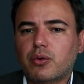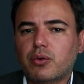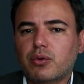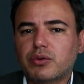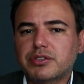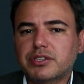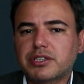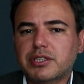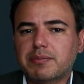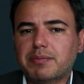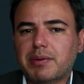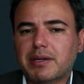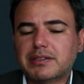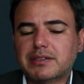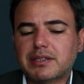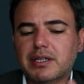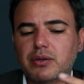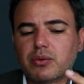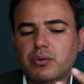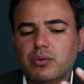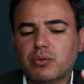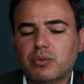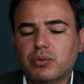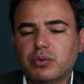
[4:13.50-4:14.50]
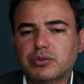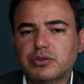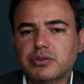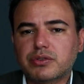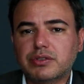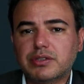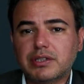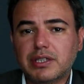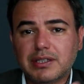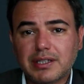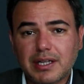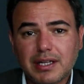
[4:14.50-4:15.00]
eu consegui passar em
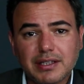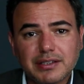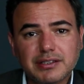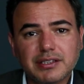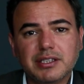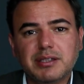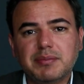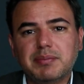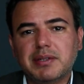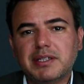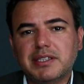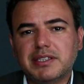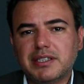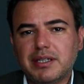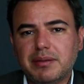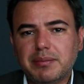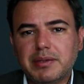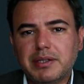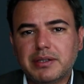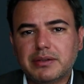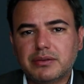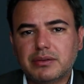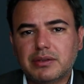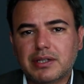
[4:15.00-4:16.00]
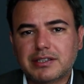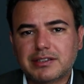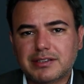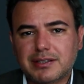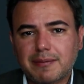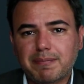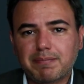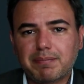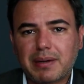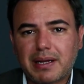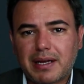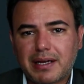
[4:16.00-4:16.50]
concursos de analista de planejamento da
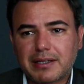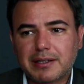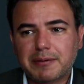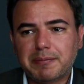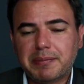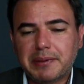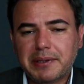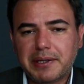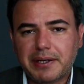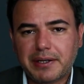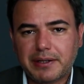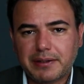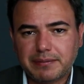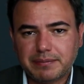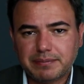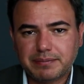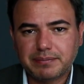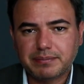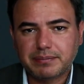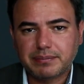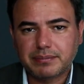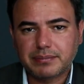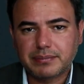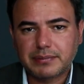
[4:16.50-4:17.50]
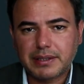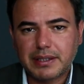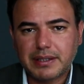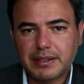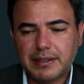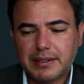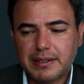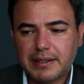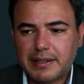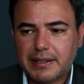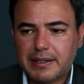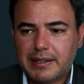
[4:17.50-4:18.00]
CEPLAG PE,
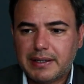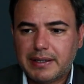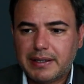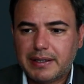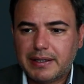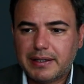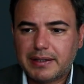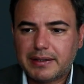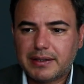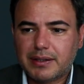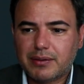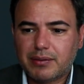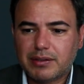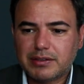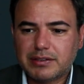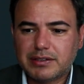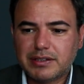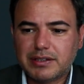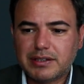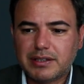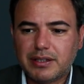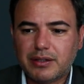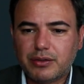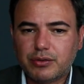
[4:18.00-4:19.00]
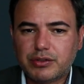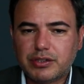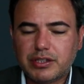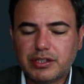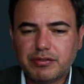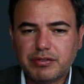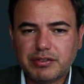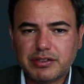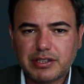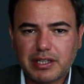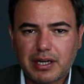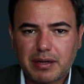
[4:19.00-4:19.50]
né? Então, assim, eu
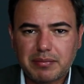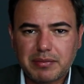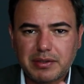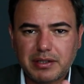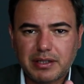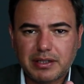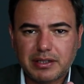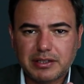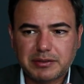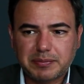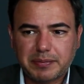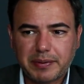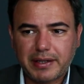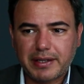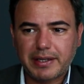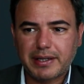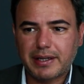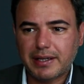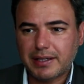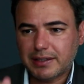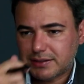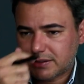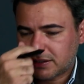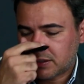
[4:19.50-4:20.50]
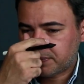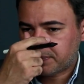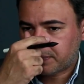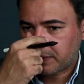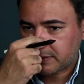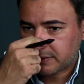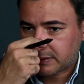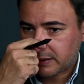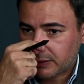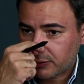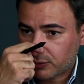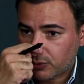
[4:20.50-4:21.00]
tive já a minha experiência de
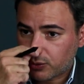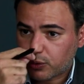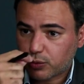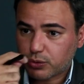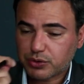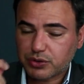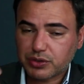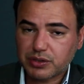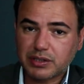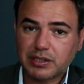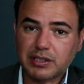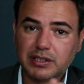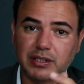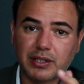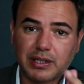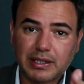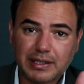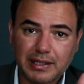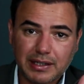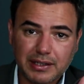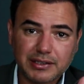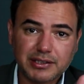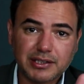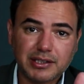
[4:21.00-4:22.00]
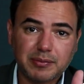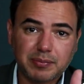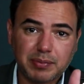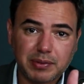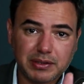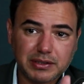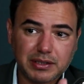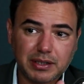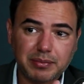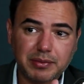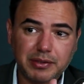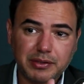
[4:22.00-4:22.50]
passar em concurso de analista de
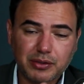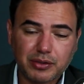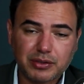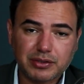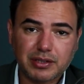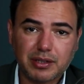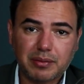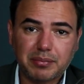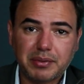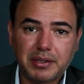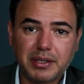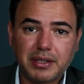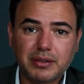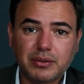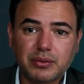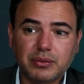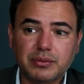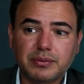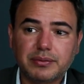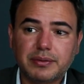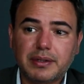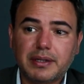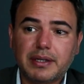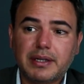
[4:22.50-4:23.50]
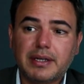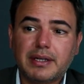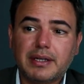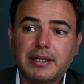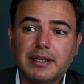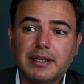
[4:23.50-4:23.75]
planejamento e orçamento